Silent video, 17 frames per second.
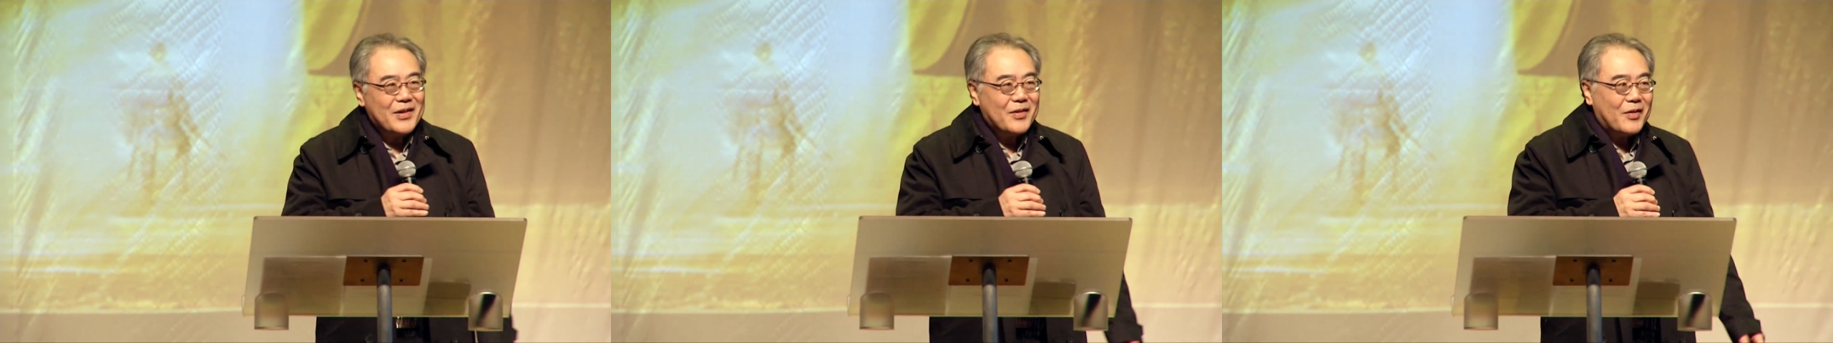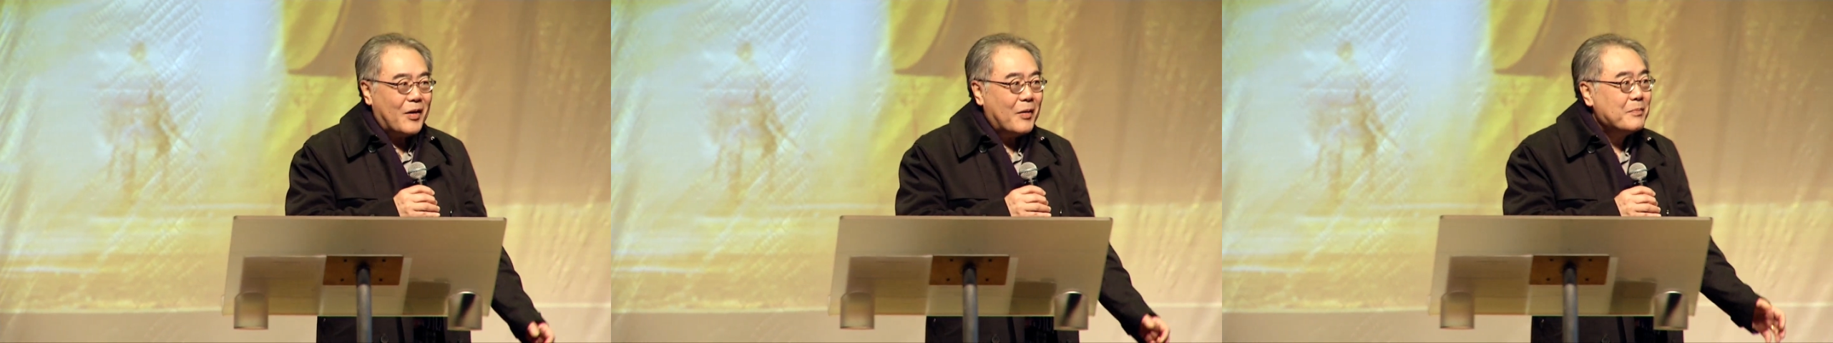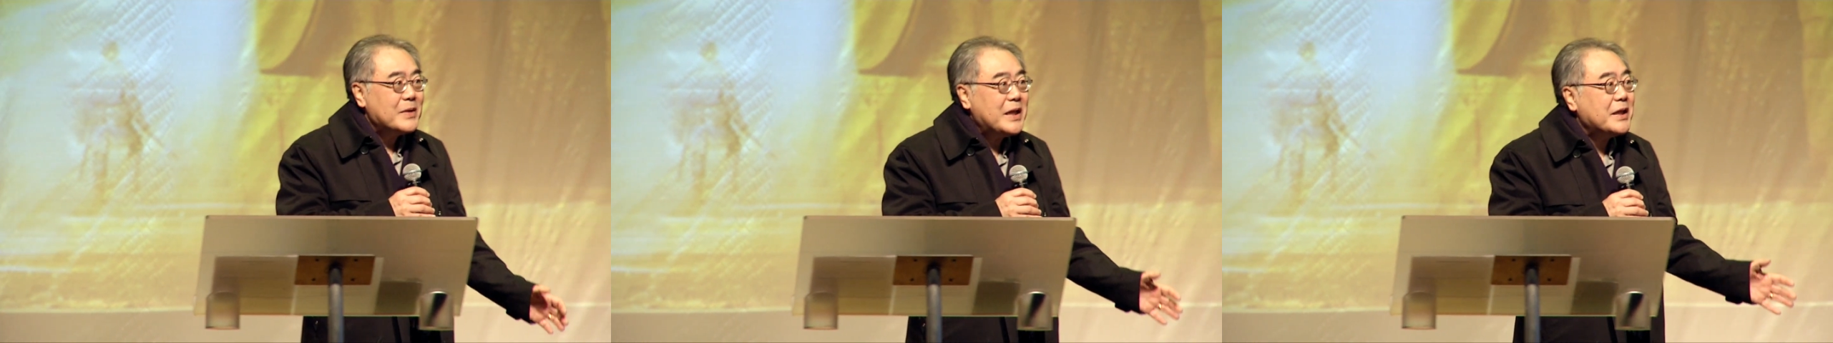
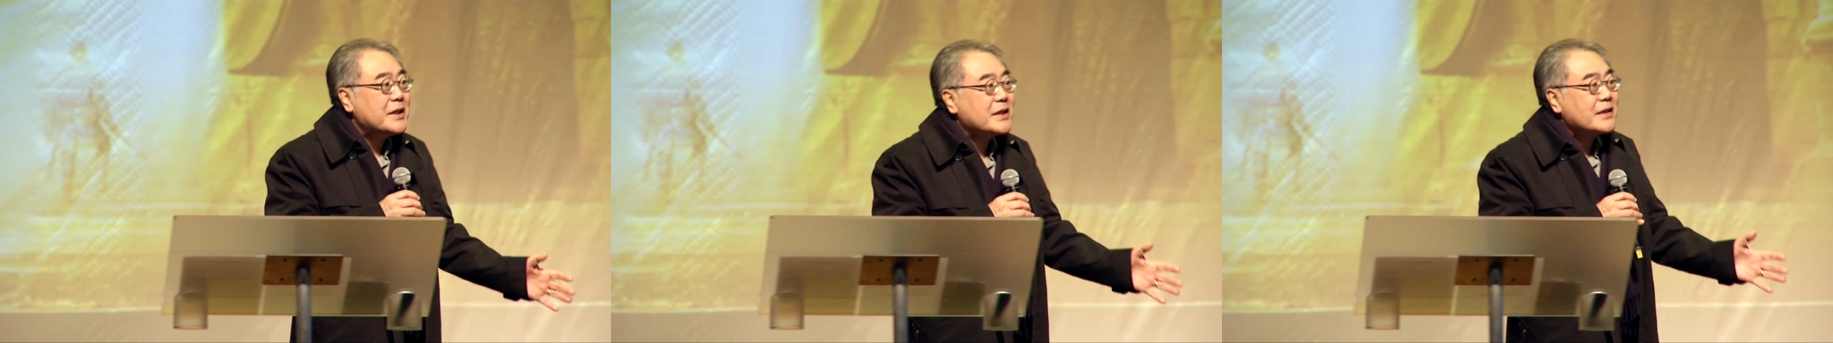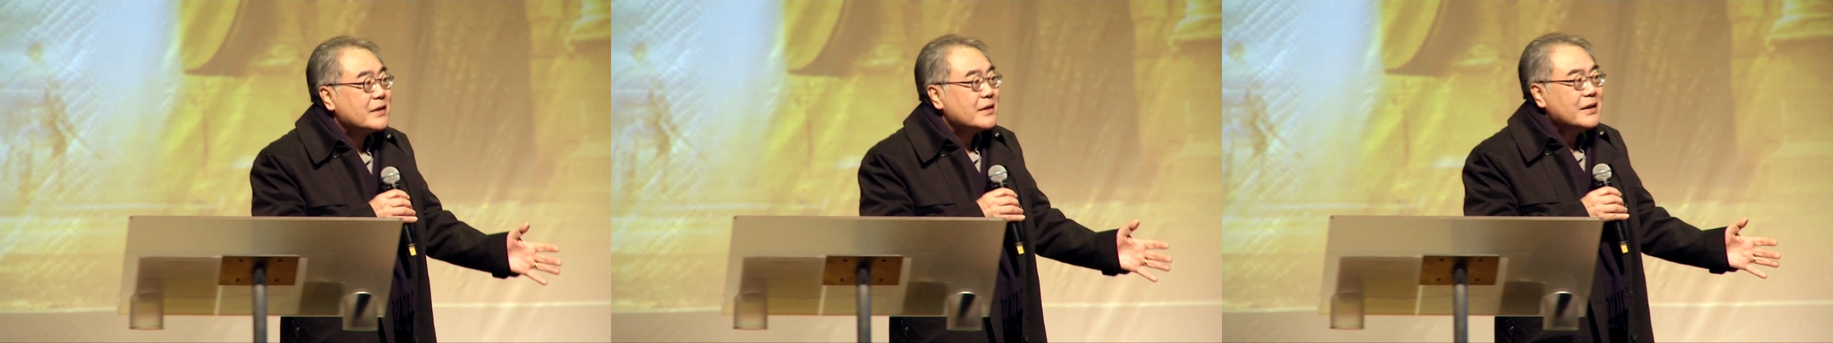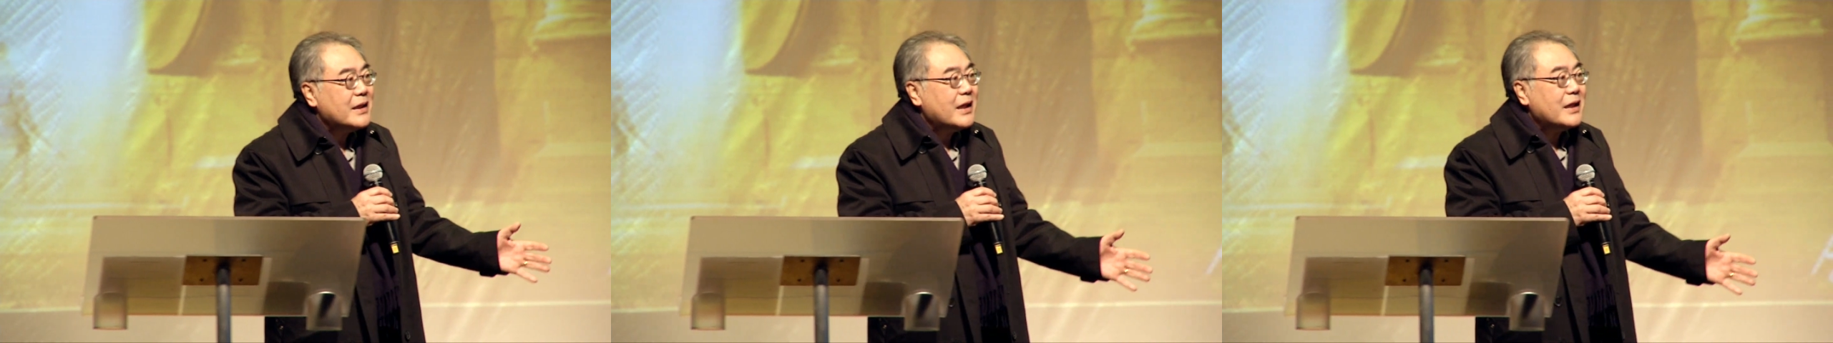我们一
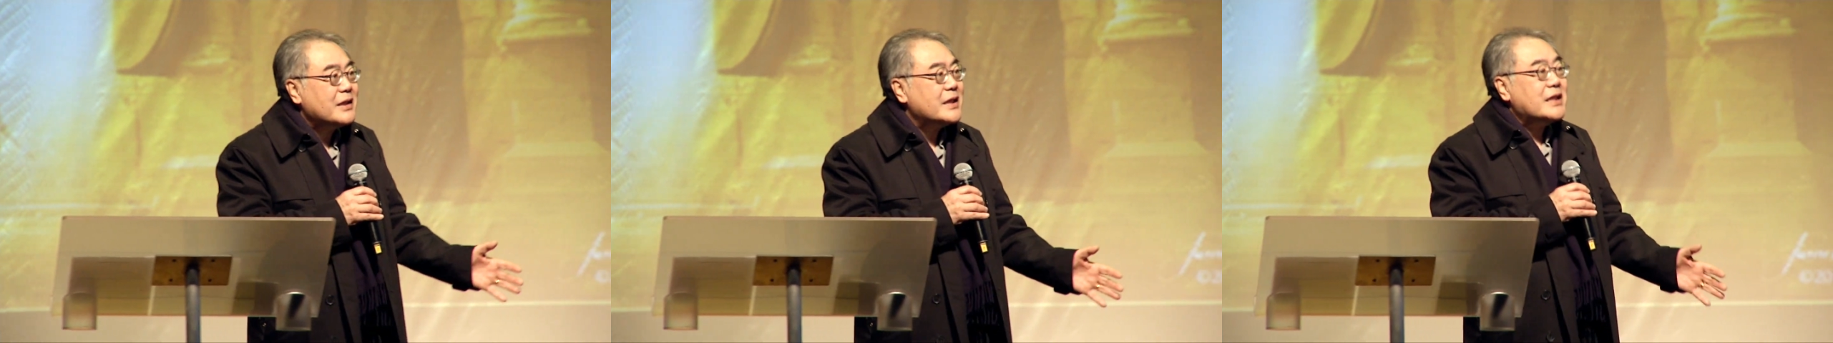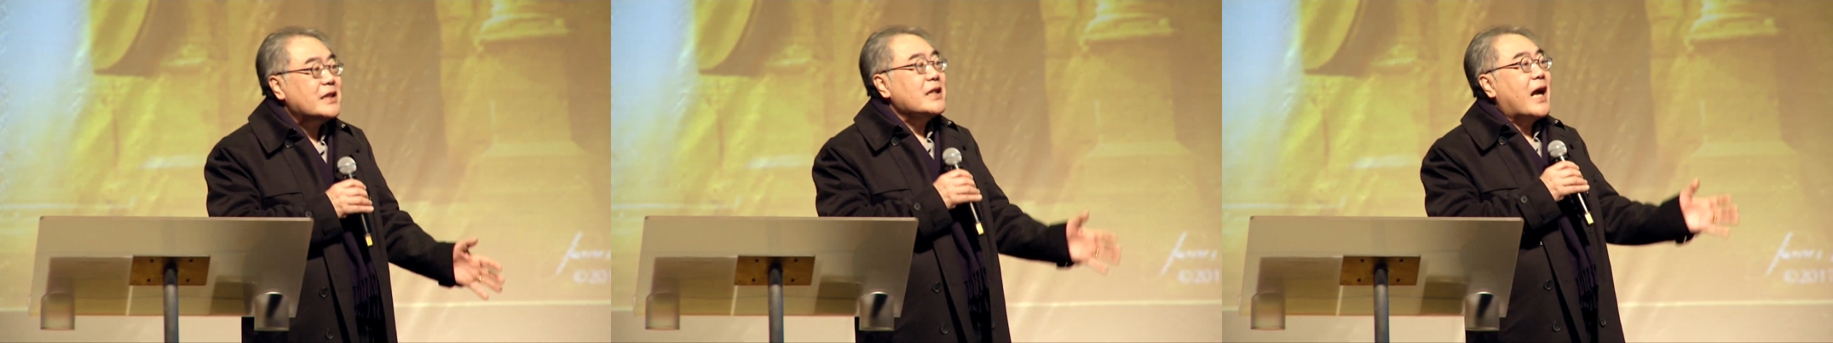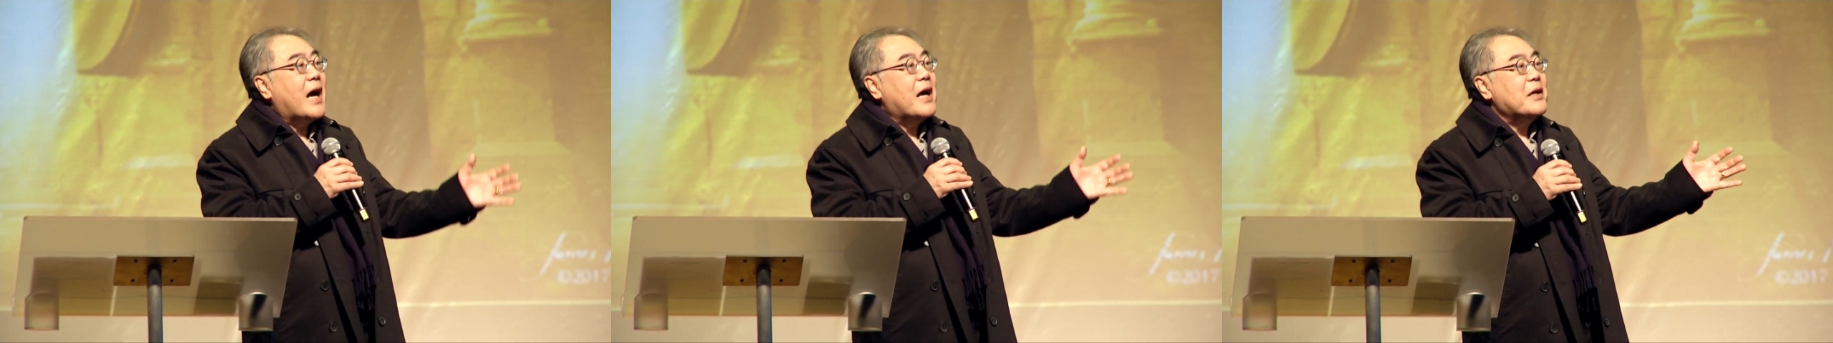一起
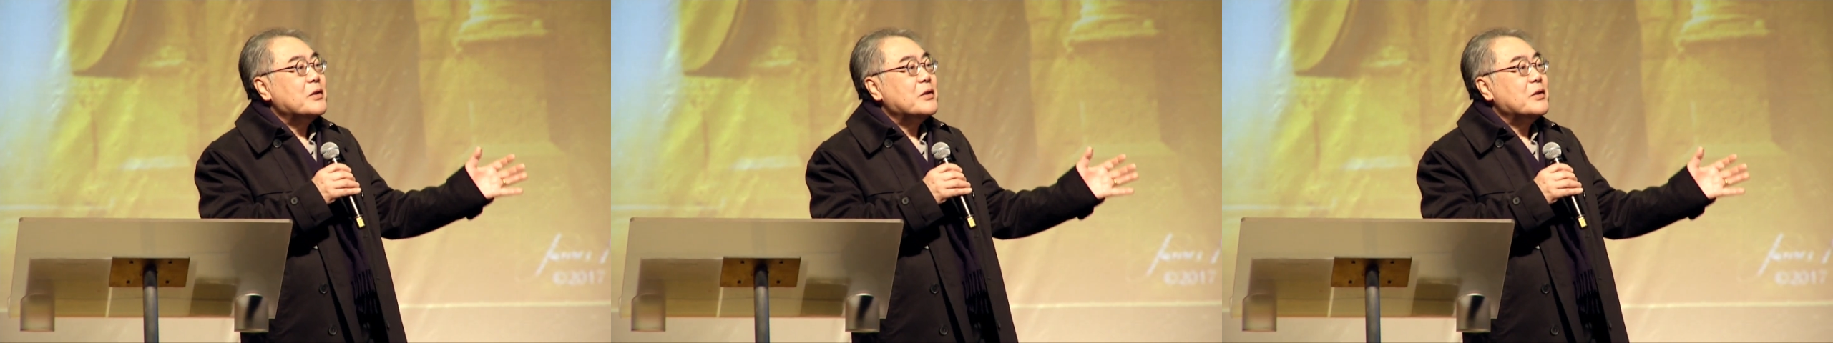来